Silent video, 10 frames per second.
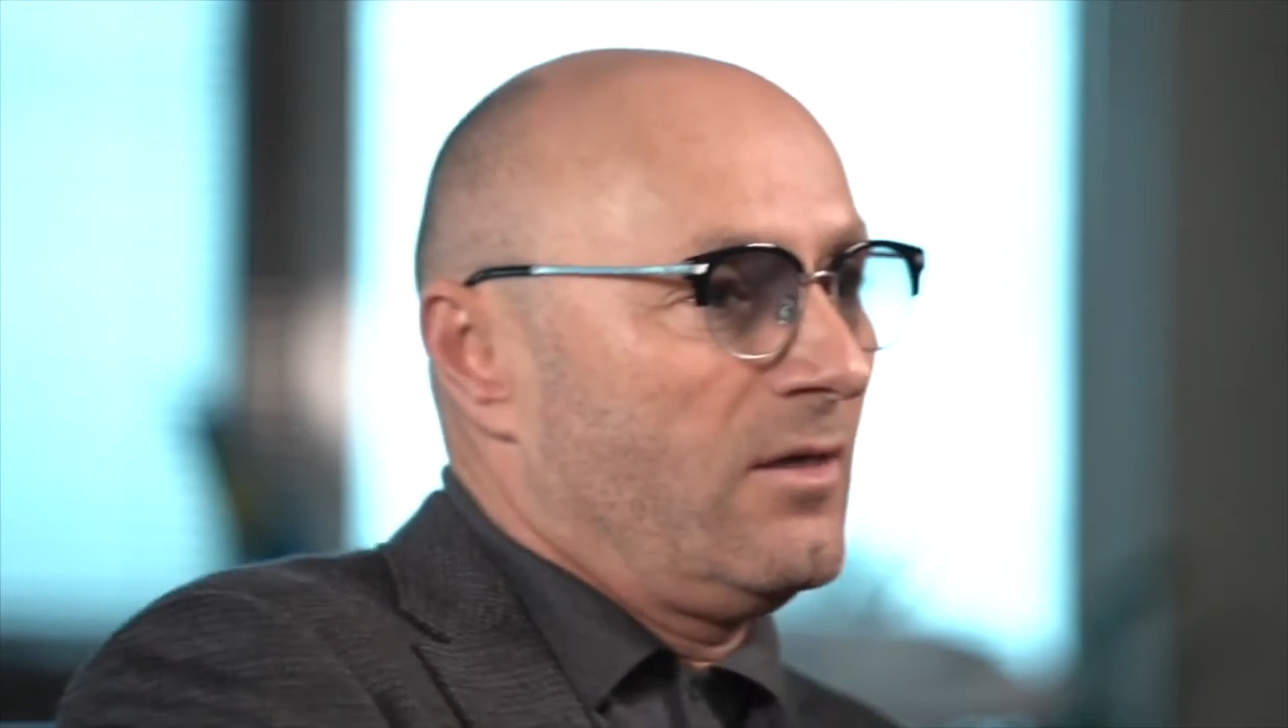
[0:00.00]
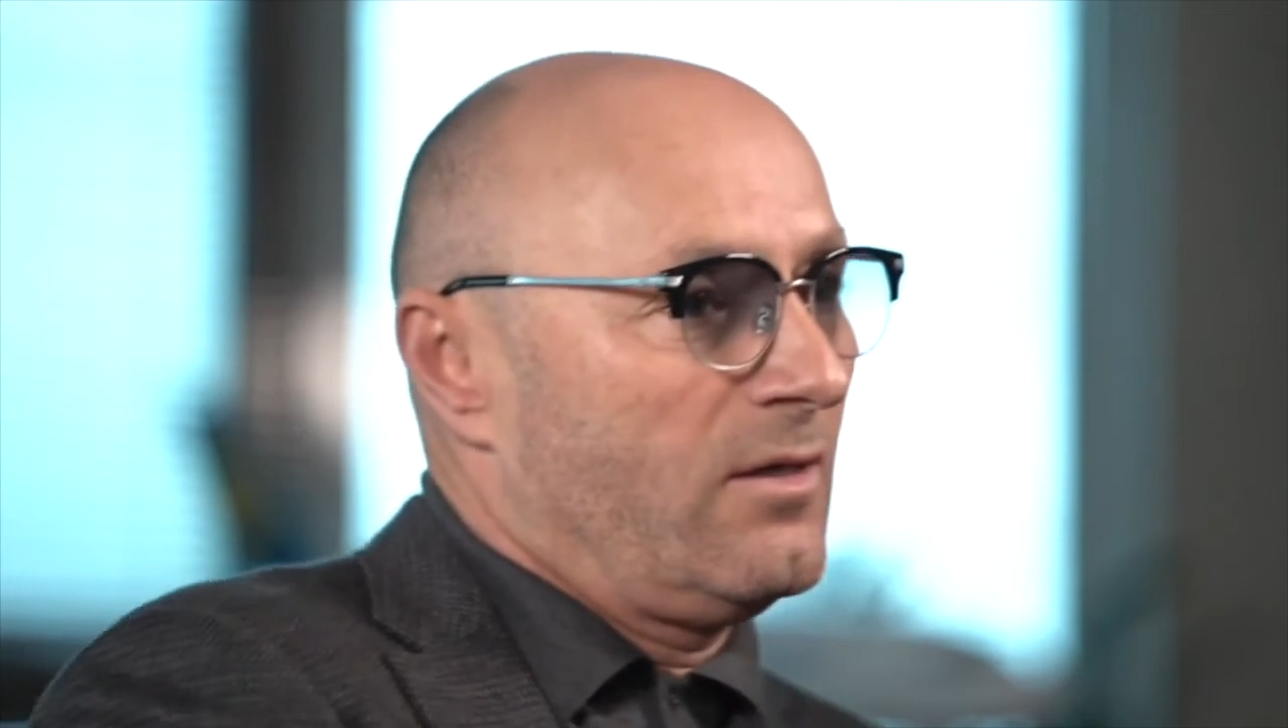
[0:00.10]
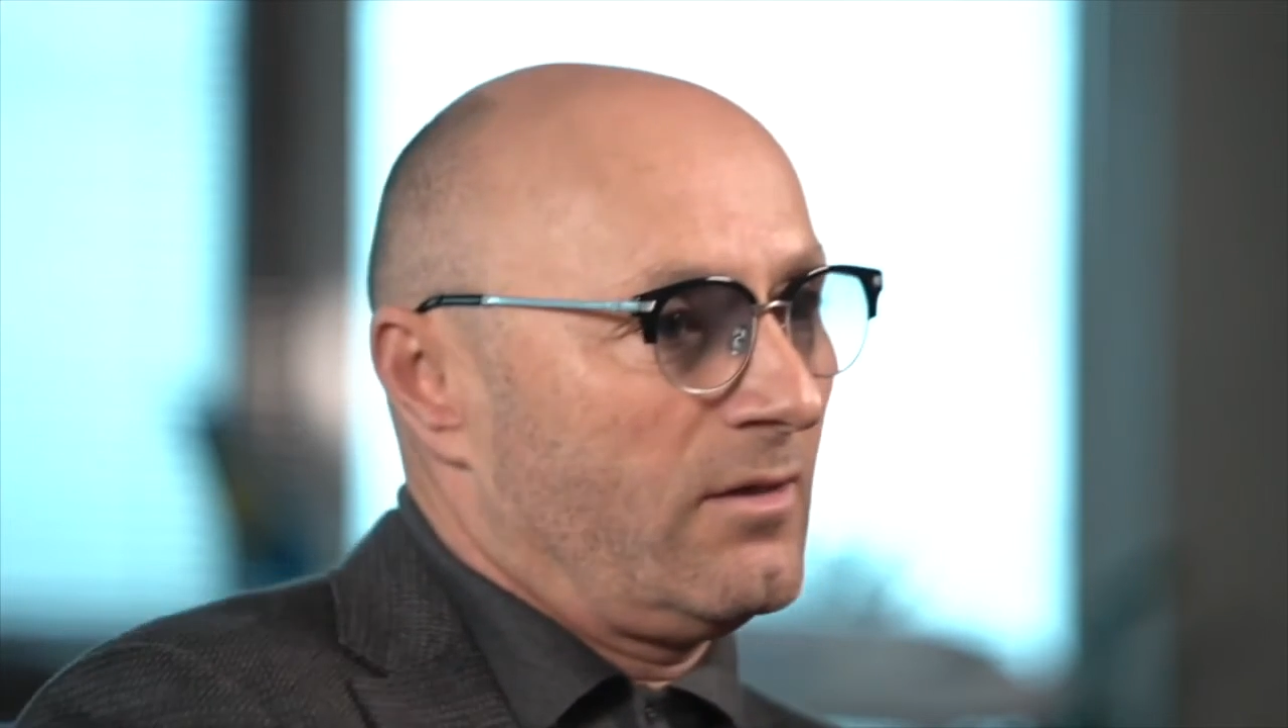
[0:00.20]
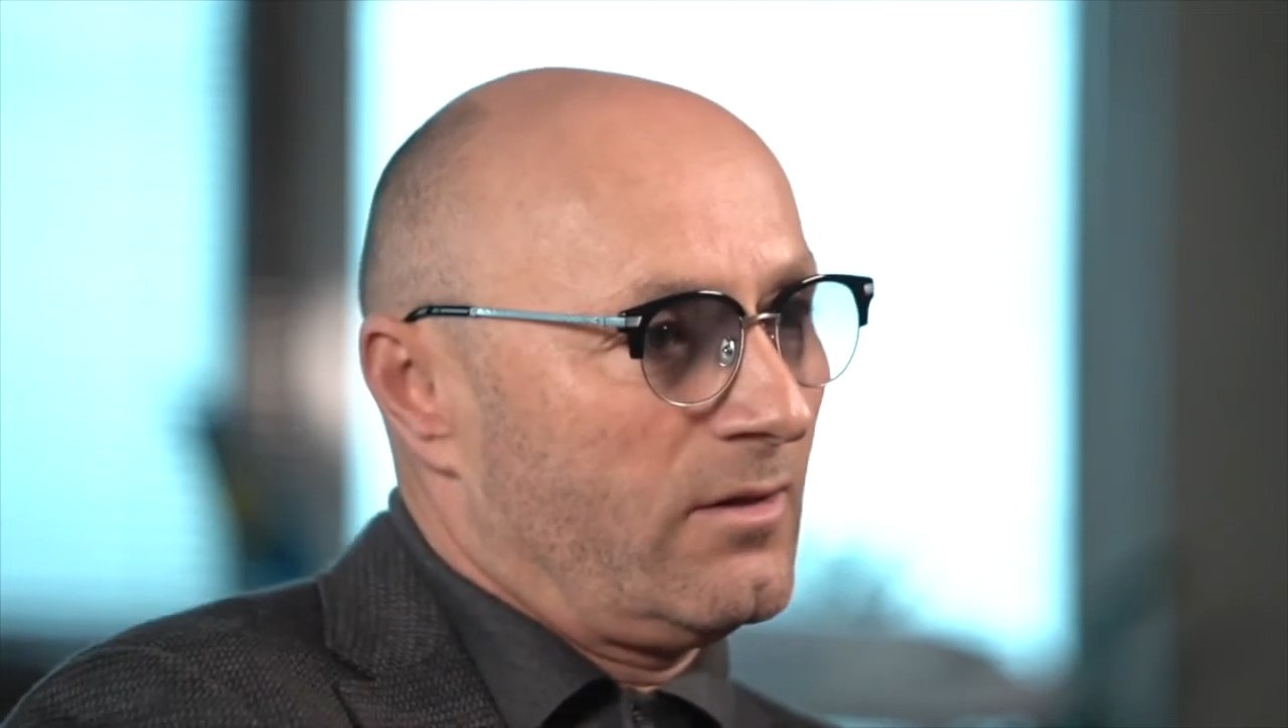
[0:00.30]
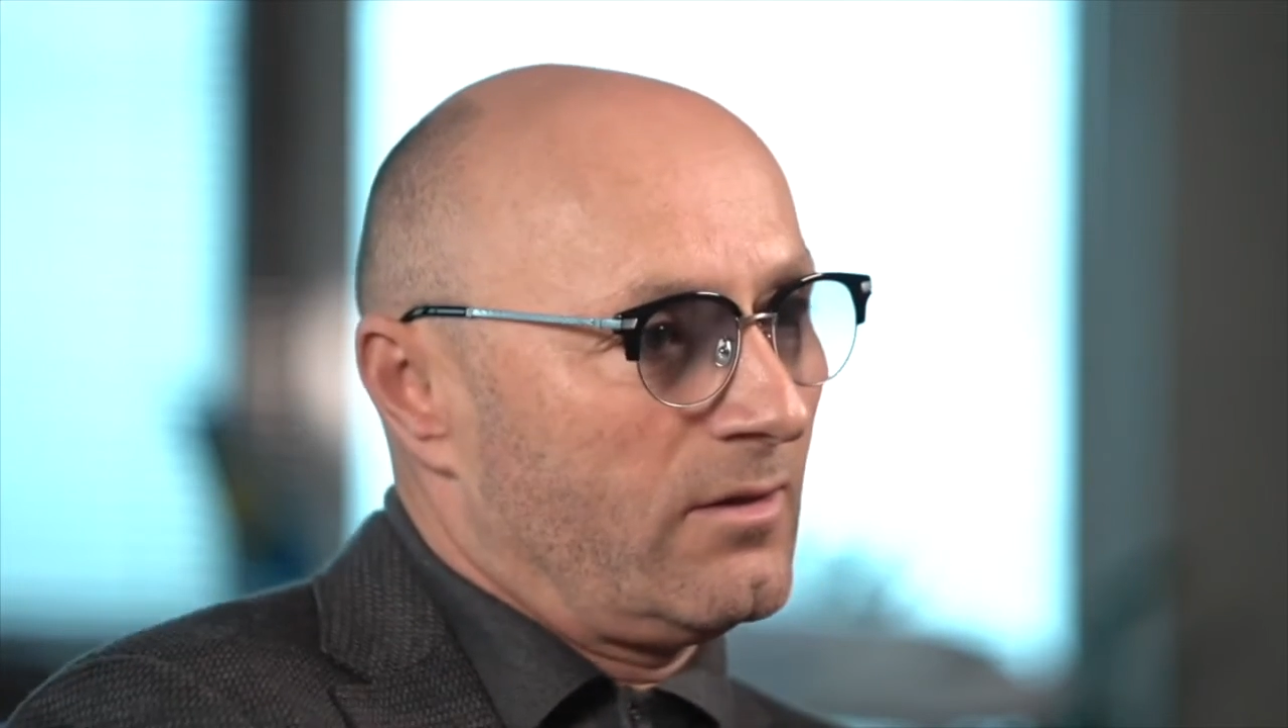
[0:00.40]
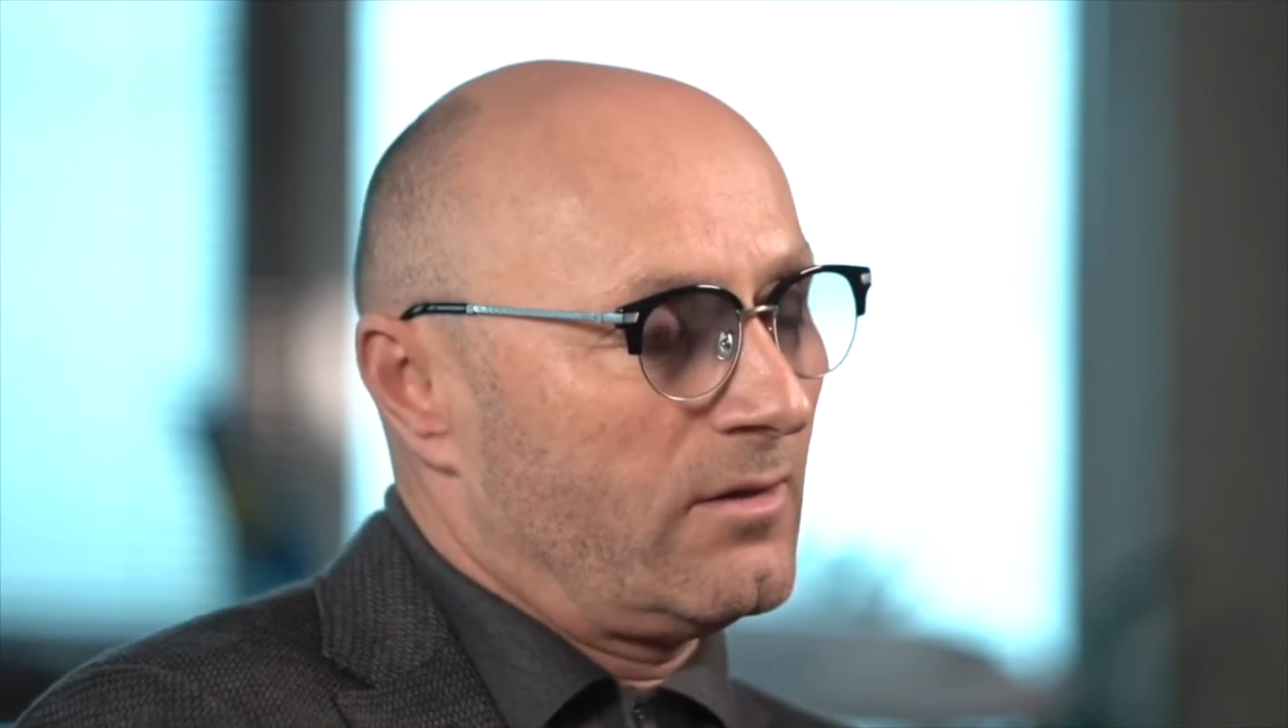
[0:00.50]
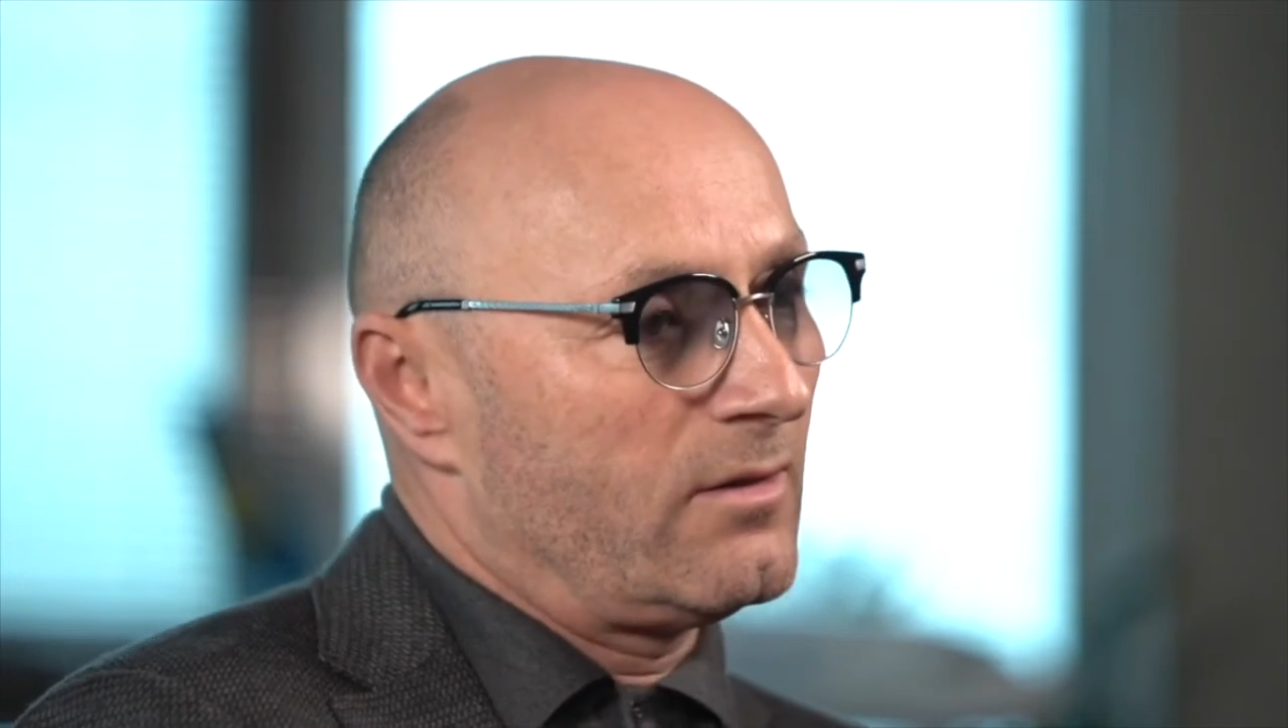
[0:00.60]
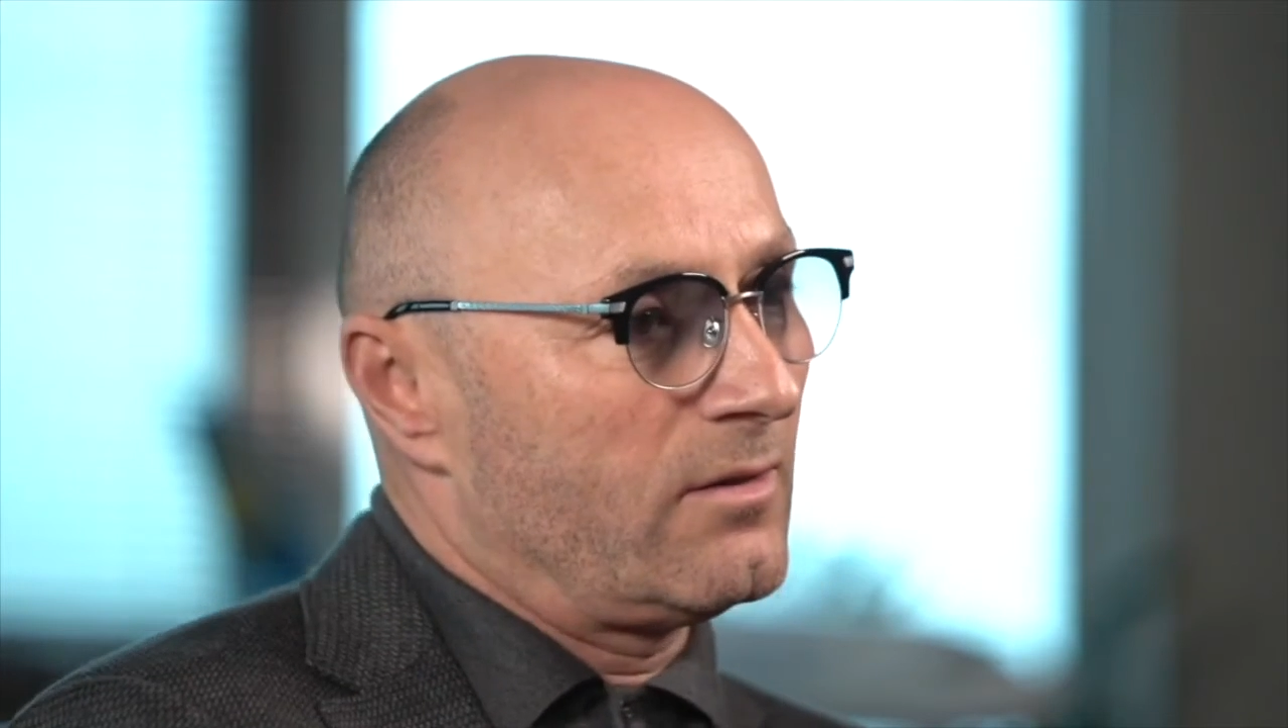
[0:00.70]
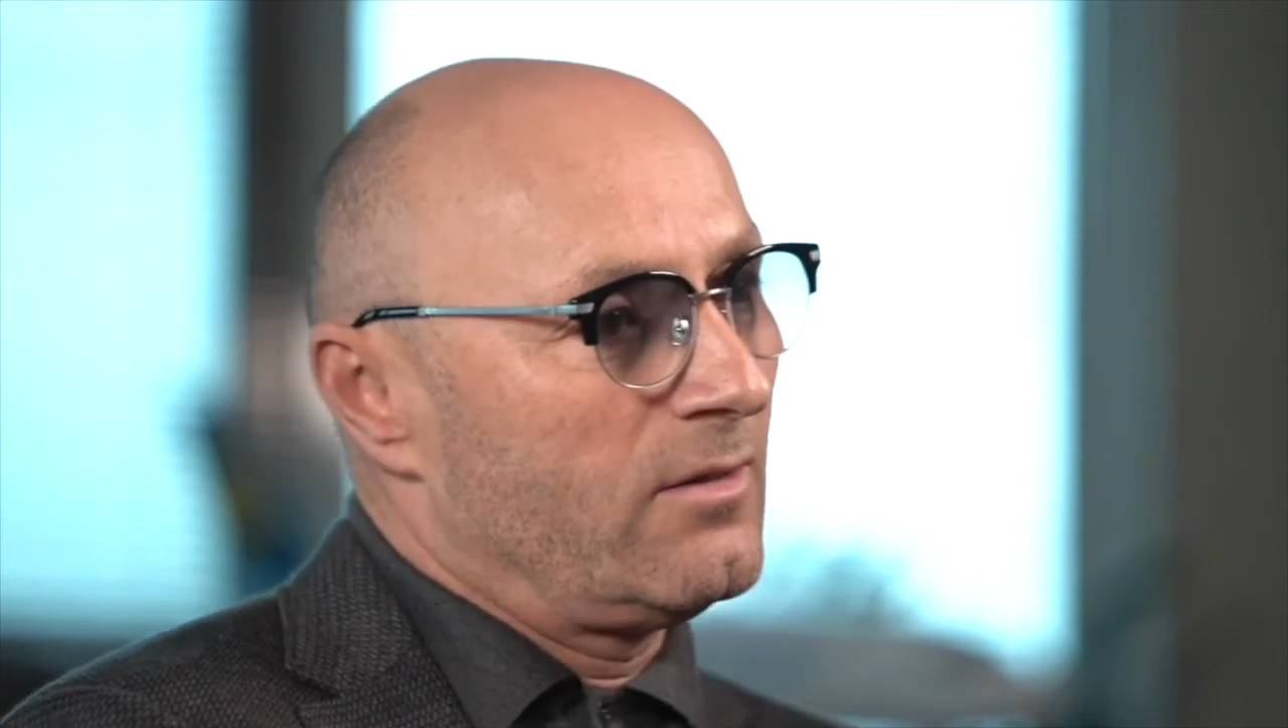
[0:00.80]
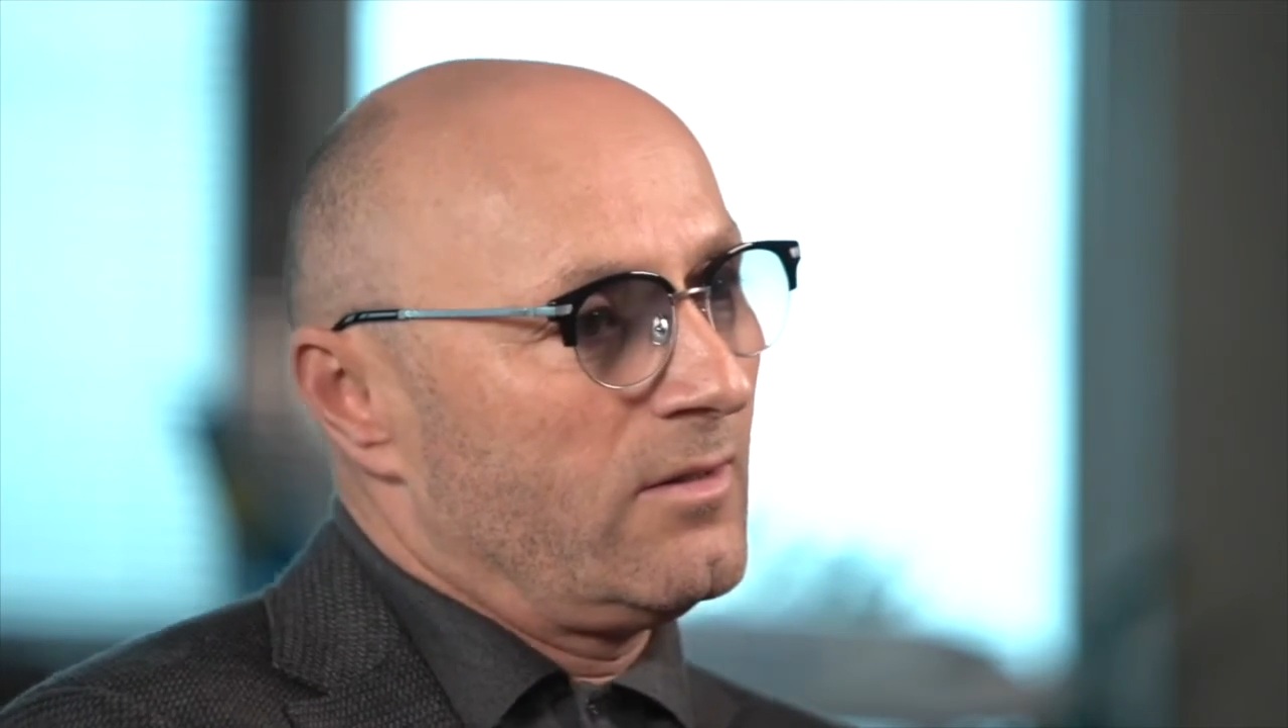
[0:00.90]

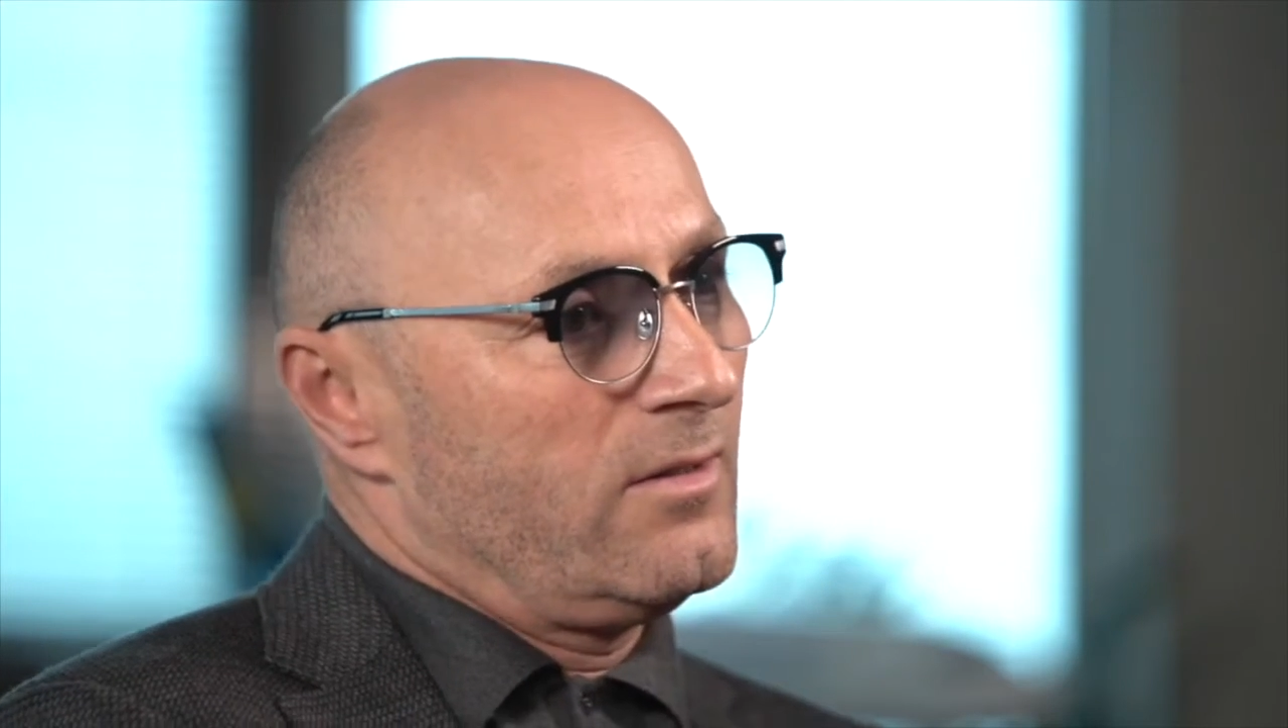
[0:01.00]
э,